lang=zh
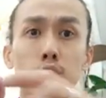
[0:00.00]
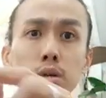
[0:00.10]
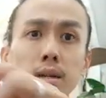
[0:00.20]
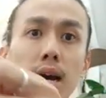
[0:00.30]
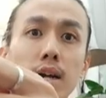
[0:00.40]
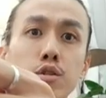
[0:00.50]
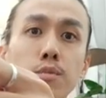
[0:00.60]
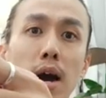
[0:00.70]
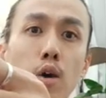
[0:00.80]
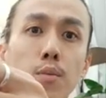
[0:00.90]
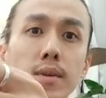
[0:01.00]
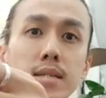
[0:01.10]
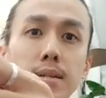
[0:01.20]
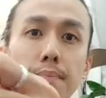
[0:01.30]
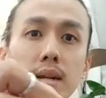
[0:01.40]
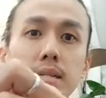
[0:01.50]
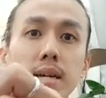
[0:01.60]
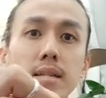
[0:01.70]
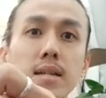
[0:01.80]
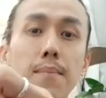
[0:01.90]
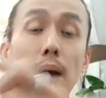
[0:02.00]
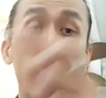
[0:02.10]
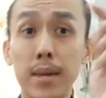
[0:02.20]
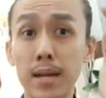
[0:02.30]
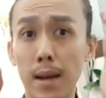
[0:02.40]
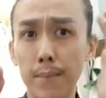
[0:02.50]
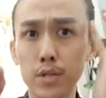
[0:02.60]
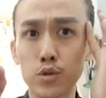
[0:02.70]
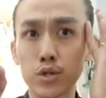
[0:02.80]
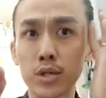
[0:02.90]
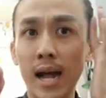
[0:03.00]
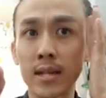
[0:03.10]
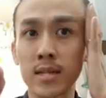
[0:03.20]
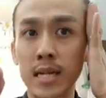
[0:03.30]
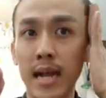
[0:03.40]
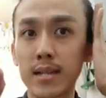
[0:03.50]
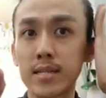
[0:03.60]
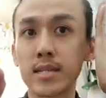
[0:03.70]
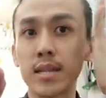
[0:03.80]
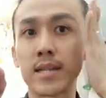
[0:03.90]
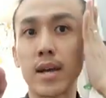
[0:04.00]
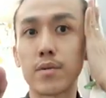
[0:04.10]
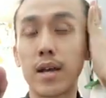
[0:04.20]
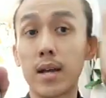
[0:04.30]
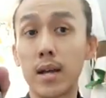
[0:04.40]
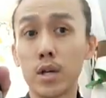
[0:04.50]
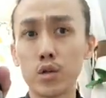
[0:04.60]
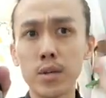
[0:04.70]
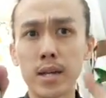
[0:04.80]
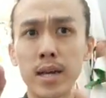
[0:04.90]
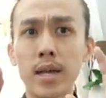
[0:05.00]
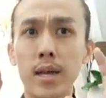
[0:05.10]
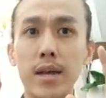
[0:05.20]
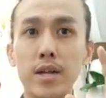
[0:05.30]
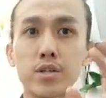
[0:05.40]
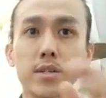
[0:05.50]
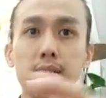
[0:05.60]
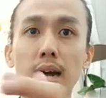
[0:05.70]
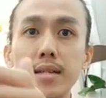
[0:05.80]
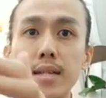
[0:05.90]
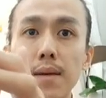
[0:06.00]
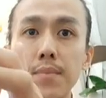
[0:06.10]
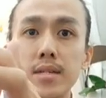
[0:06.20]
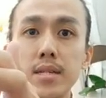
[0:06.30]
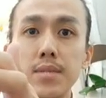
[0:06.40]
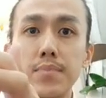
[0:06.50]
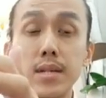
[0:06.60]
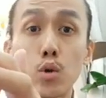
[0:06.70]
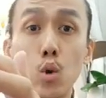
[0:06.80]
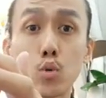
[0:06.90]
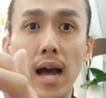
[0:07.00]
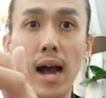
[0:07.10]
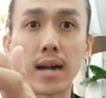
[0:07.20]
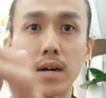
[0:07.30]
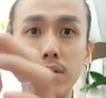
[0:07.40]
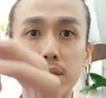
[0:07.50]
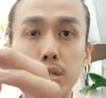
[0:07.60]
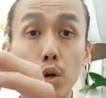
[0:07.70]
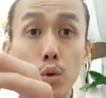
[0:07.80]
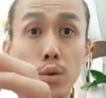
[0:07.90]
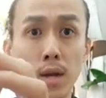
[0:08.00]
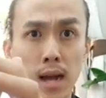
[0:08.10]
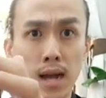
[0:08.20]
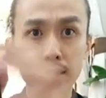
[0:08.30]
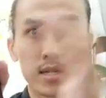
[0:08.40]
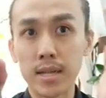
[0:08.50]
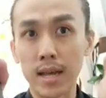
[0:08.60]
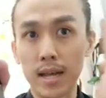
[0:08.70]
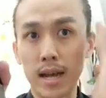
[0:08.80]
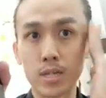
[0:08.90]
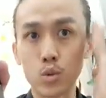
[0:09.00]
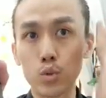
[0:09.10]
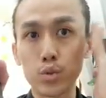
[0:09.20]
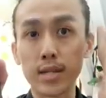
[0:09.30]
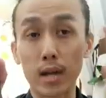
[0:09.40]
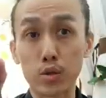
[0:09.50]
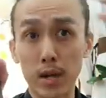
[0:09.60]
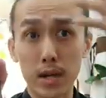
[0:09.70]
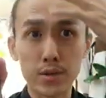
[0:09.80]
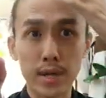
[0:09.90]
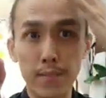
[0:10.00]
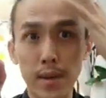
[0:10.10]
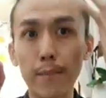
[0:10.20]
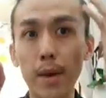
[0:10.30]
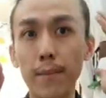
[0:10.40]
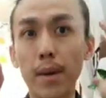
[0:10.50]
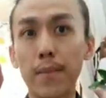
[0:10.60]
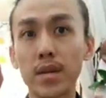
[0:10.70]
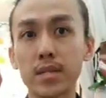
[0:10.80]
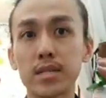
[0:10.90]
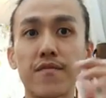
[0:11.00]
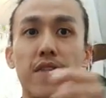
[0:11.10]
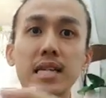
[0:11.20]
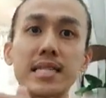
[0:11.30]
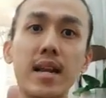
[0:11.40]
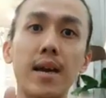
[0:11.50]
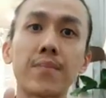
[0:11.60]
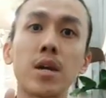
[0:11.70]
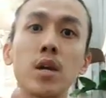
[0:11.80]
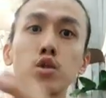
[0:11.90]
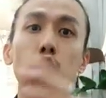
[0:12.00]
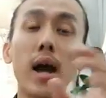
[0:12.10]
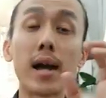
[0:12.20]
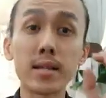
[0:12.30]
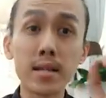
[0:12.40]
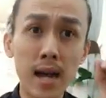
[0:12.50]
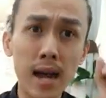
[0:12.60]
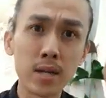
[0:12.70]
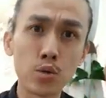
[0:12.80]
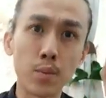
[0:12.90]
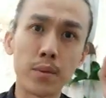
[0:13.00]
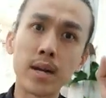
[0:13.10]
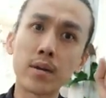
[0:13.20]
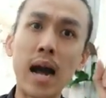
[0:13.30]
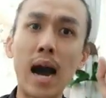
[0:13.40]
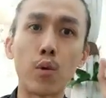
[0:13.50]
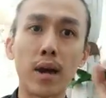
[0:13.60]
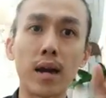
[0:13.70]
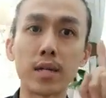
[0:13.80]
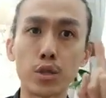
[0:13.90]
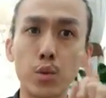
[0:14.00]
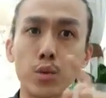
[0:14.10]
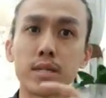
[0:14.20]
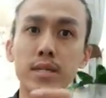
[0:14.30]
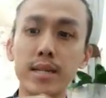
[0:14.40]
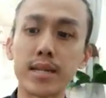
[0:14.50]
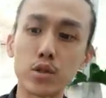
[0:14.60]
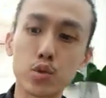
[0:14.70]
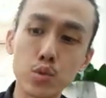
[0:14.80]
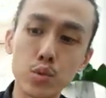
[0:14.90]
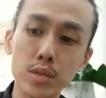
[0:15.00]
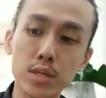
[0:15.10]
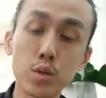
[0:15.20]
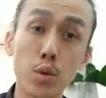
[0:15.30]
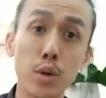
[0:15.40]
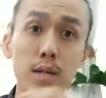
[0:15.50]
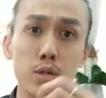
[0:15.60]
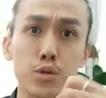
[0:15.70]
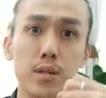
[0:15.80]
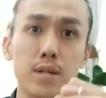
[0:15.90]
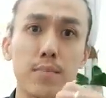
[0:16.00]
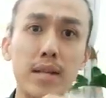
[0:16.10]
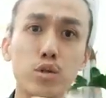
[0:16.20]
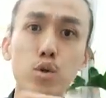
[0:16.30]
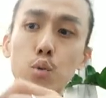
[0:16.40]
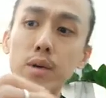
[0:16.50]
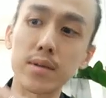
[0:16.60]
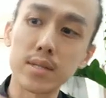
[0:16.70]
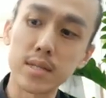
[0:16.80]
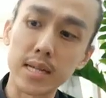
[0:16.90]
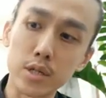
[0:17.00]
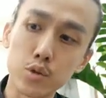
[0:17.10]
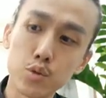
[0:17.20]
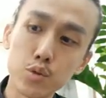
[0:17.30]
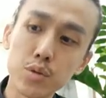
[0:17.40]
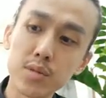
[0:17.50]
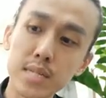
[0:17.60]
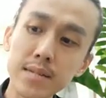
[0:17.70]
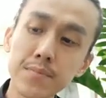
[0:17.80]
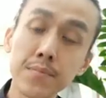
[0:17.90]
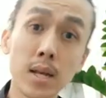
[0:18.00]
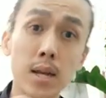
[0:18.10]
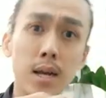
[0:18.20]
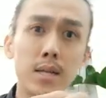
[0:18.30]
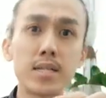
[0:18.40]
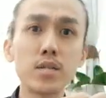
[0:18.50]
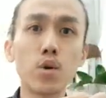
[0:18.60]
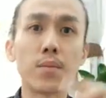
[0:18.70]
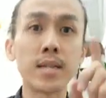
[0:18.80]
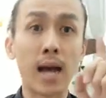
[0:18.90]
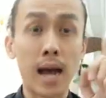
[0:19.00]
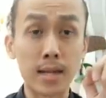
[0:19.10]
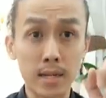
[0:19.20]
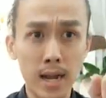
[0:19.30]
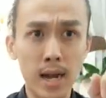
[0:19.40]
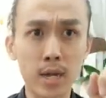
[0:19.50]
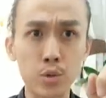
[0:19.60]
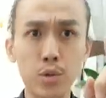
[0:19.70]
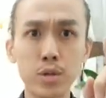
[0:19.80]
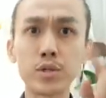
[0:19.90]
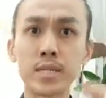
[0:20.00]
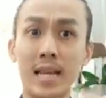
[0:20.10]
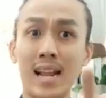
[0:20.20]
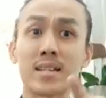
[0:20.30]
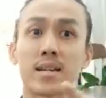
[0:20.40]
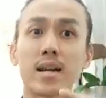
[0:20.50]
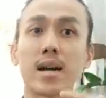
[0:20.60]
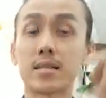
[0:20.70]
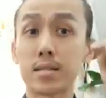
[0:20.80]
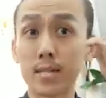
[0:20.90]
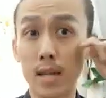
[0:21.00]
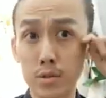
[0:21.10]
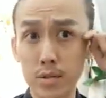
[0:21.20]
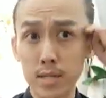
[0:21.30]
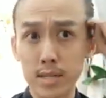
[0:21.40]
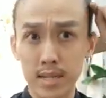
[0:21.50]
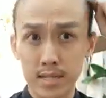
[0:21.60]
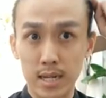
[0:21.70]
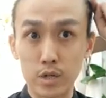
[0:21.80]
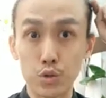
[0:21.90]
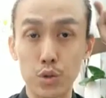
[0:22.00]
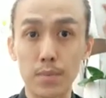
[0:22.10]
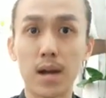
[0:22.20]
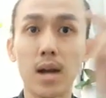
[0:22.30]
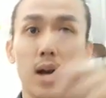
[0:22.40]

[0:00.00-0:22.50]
所以呢，他就把后面那只绑起来，但是它旁边两边就是安德卡剪掉它，就你可以 imagine，当它上面这里比较够长了的时候，它这里也开始陆续长出来，它就可以慢慢慢慢这样子放下来。所以 undercut 呢，我们要考量的有一些因素，其实我个人觉得蛮重要的这些因素就是，其实我们剪 undercut，很多人去剪 undercut，其实他就这样子剪上去，对吗？